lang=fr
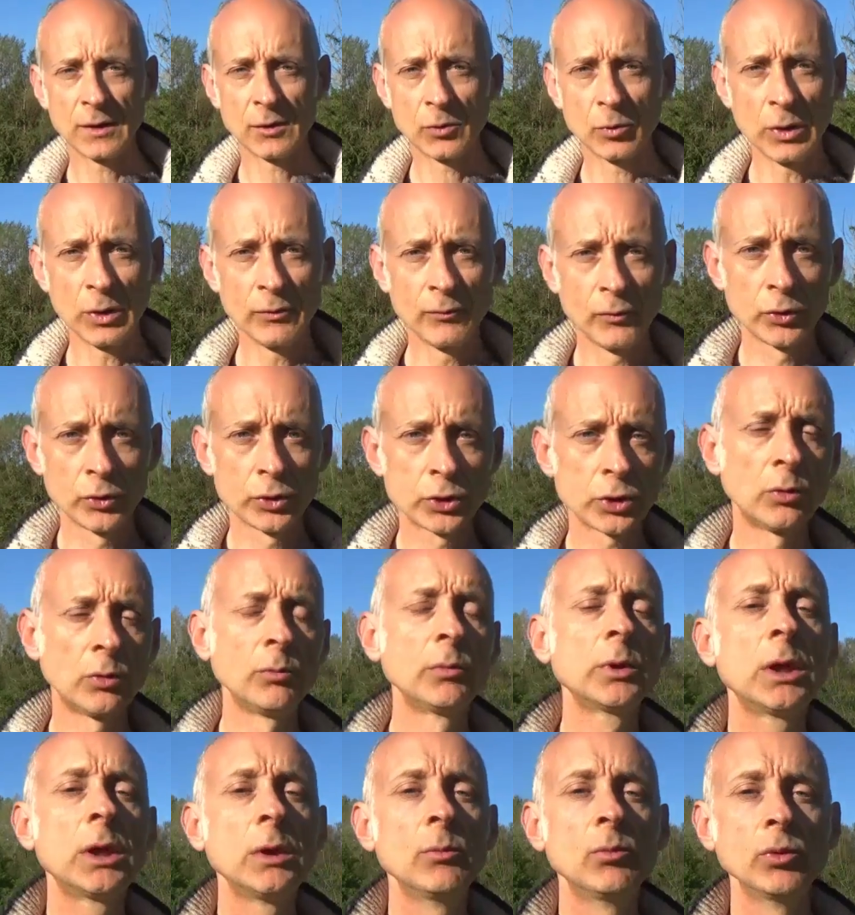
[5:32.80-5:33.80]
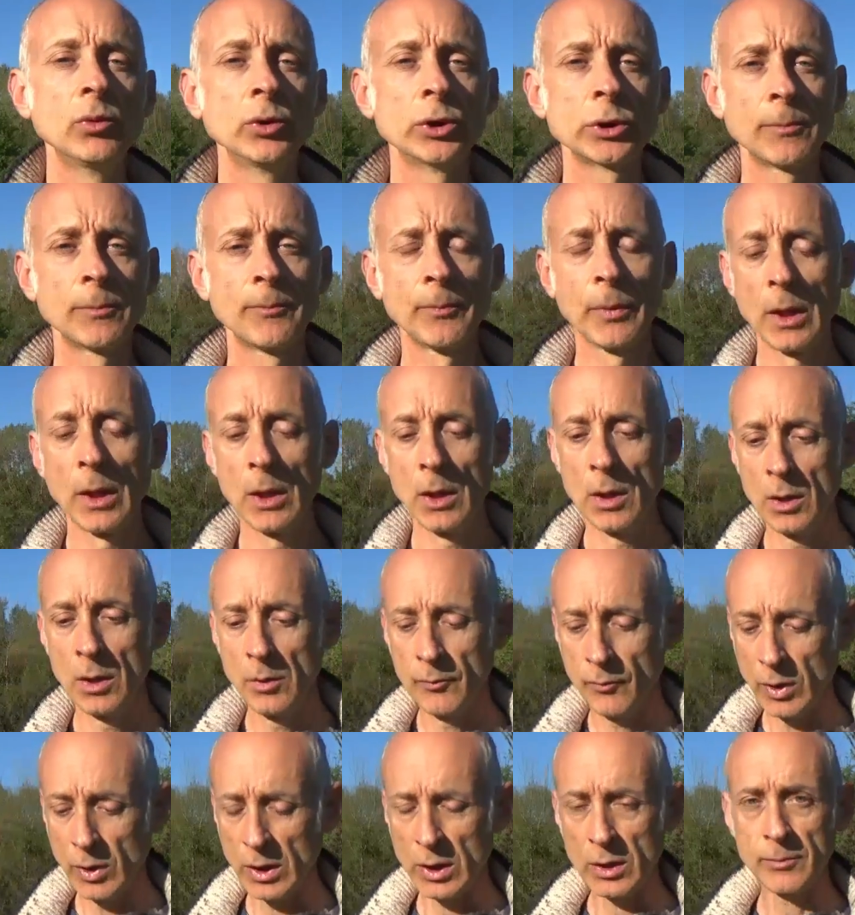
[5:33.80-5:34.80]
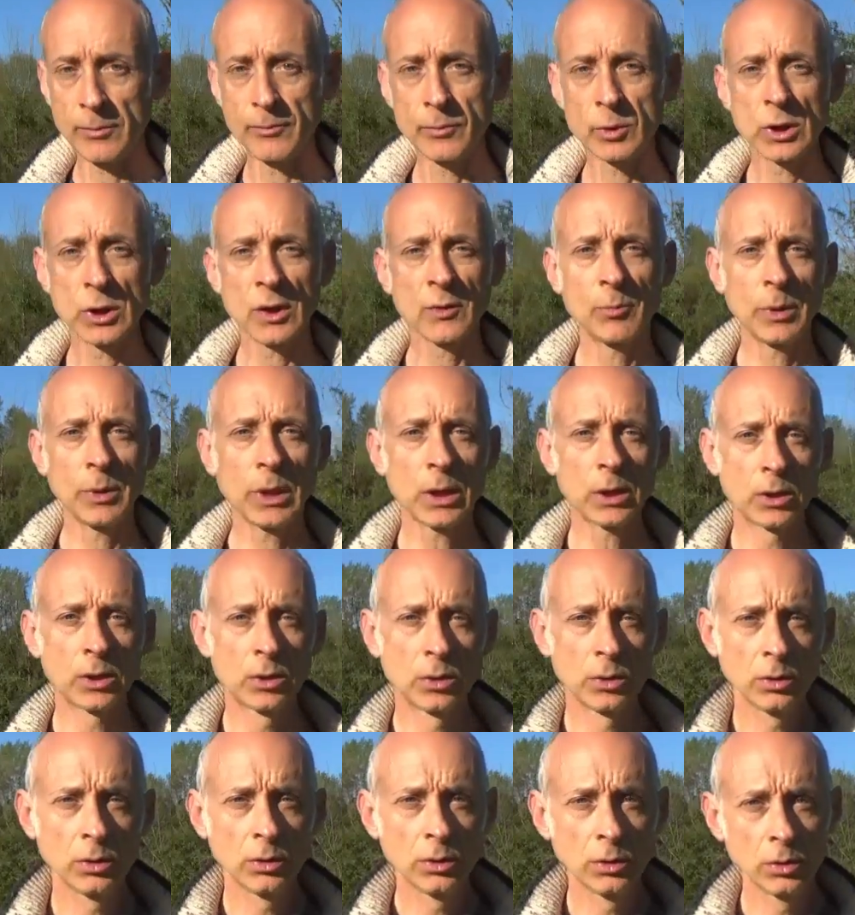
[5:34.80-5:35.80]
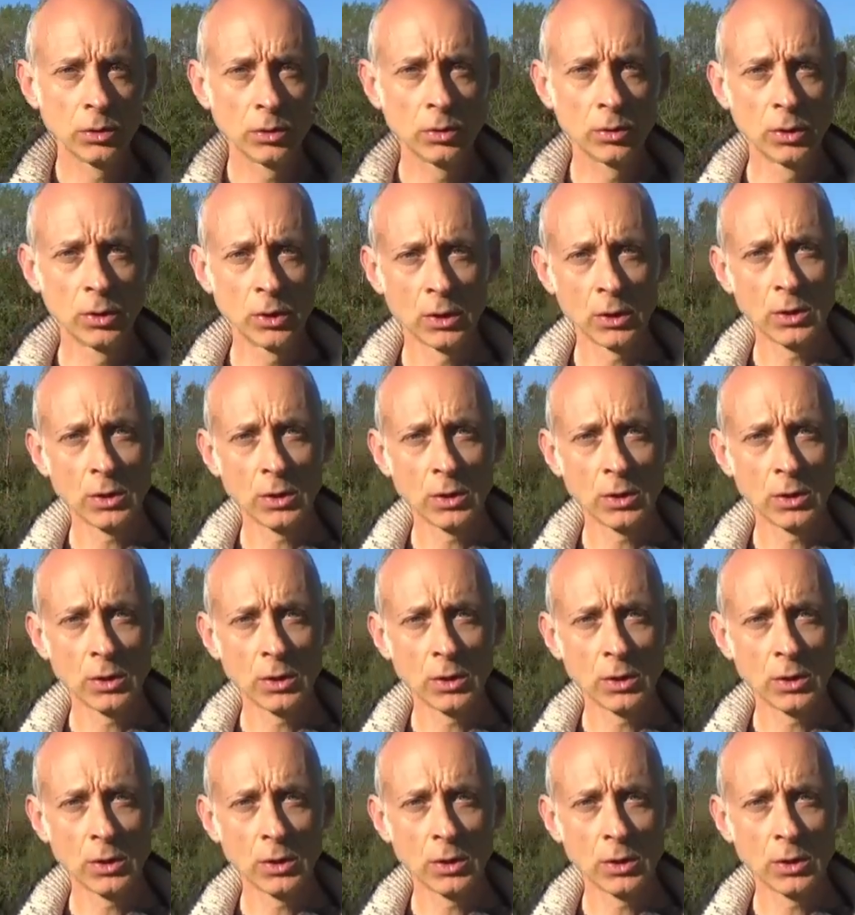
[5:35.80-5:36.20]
soit vos jambes qui bougent. Voilà, j'espère que